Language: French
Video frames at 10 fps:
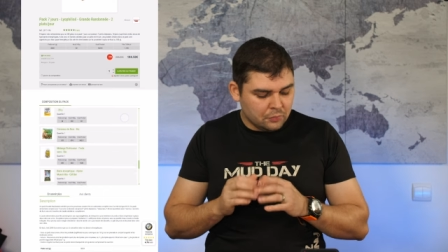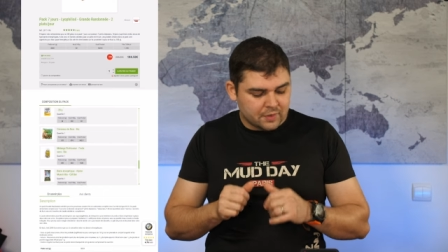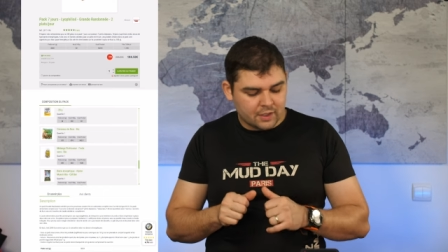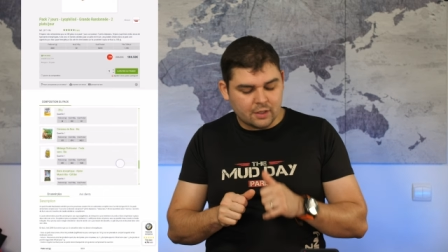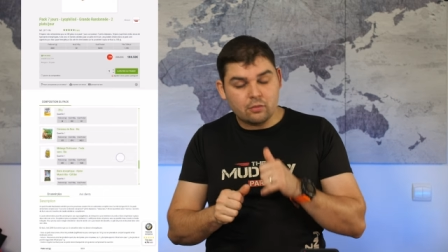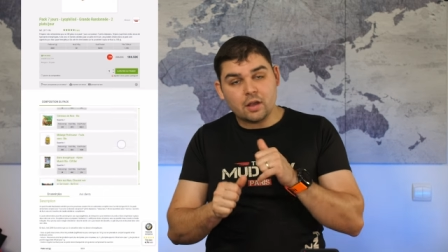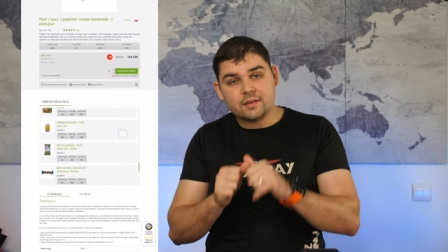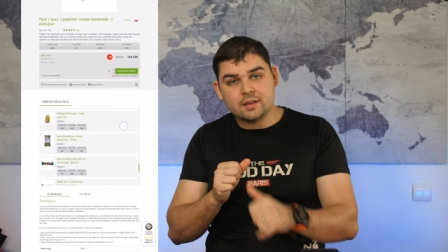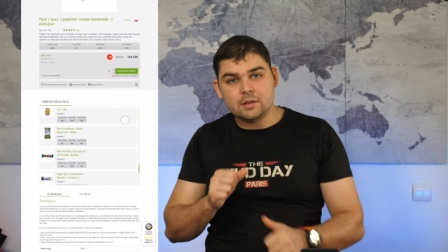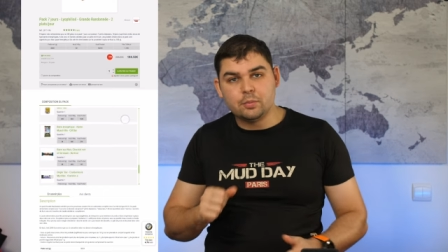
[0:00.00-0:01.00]
Vous allez avoir
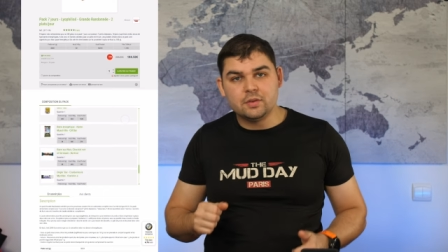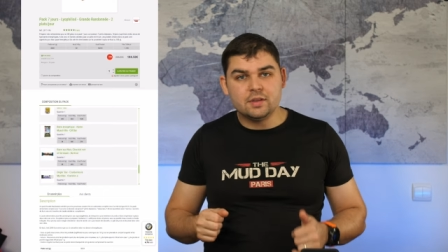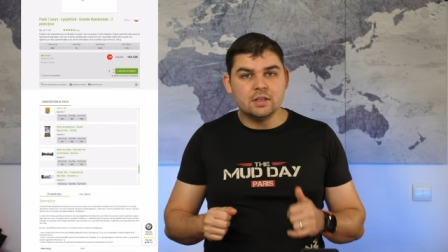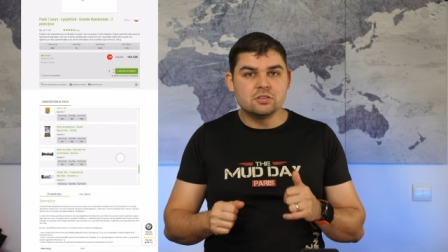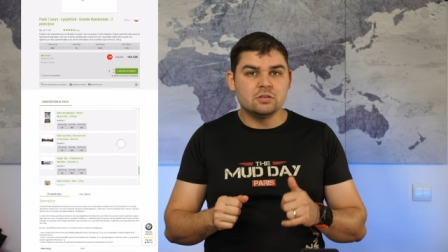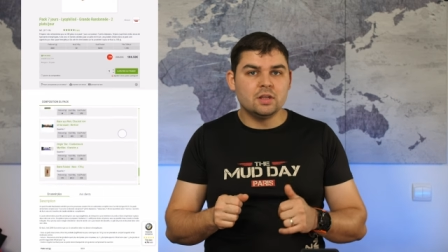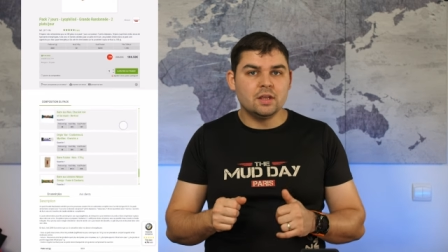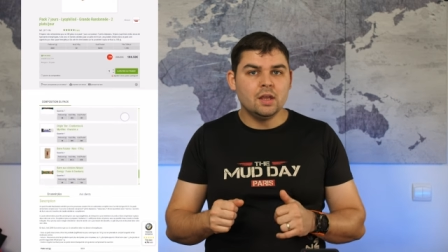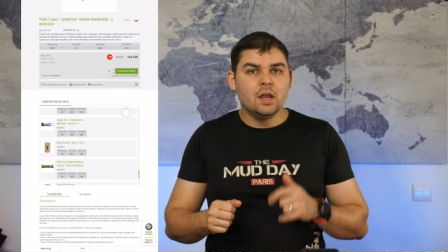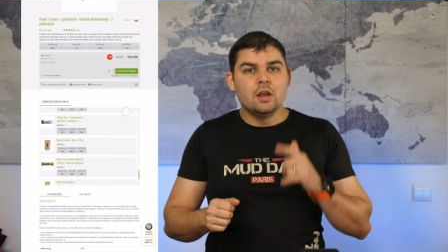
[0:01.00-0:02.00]
7 petits déjeuners.